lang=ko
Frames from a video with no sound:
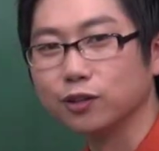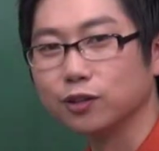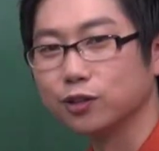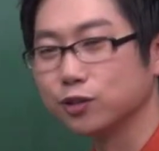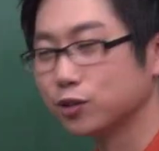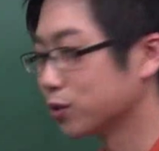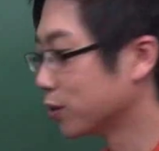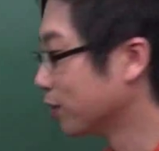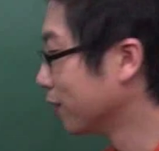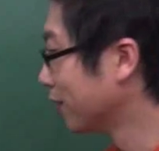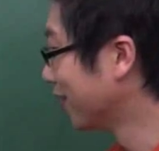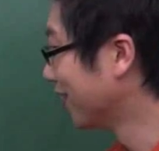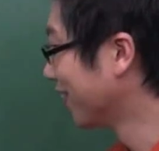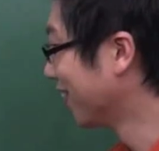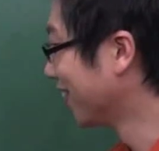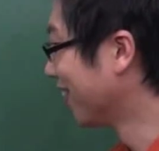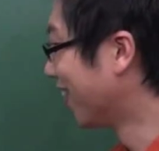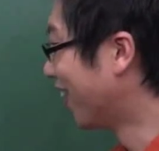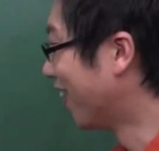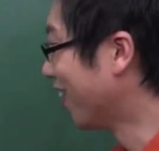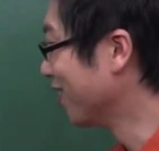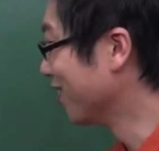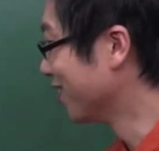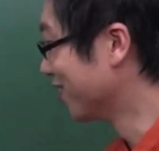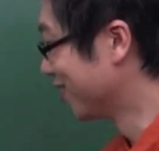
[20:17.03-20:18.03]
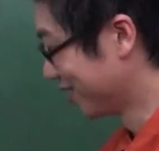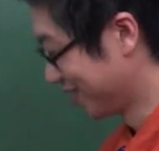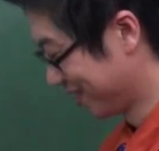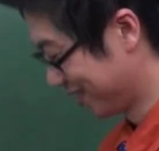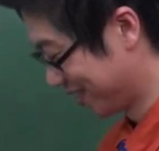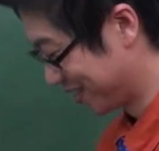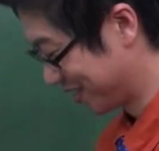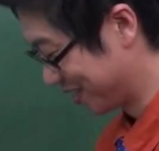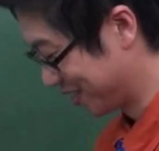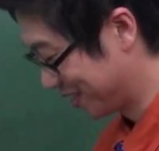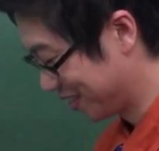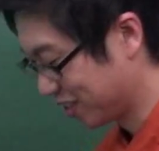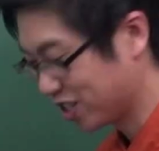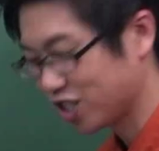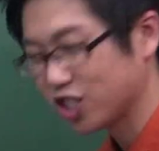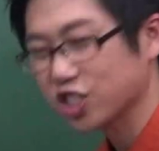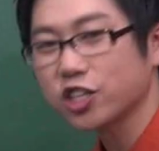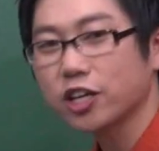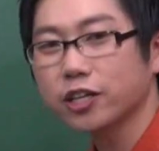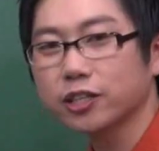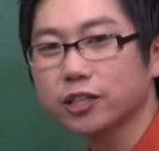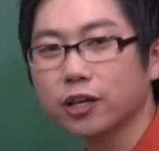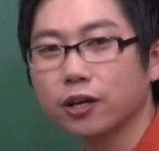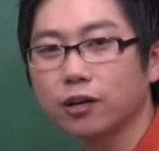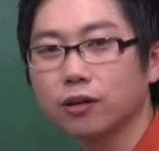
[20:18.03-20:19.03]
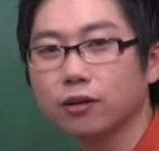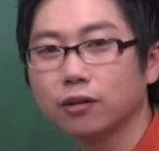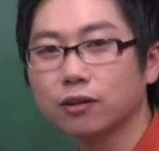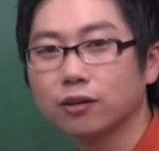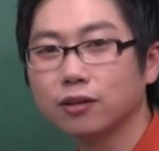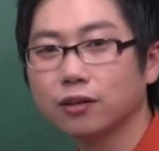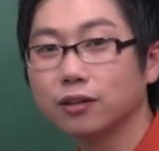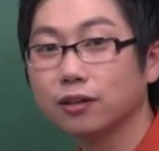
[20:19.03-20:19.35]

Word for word: 거죠. 어우 씻어야 돼요.